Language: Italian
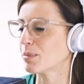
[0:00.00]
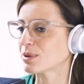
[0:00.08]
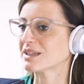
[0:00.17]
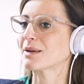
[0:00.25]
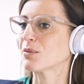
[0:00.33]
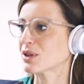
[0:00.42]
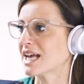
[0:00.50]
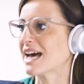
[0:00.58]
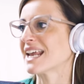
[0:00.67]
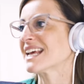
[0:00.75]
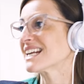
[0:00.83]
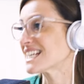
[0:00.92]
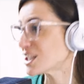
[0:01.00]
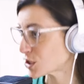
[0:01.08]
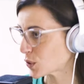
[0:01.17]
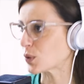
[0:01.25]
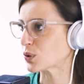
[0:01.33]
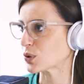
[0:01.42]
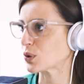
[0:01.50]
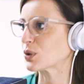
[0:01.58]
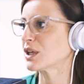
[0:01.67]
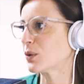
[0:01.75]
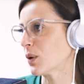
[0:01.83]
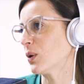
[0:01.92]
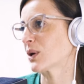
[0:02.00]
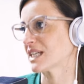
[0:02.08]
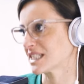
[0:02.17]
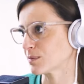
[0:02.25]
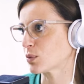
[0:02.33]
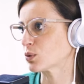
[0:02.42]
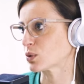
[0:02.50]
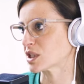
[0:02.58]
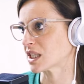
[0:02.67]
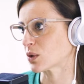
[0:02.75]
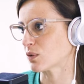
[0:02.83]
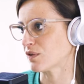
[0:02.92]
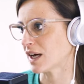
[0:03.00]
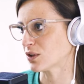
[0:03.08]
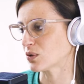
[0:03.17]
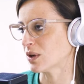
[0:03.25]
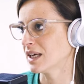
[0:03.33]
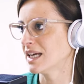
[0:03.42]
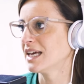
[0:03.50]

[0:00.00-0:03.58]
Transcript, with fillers: potremo dare riscontro di quello che appunto è stato fatto.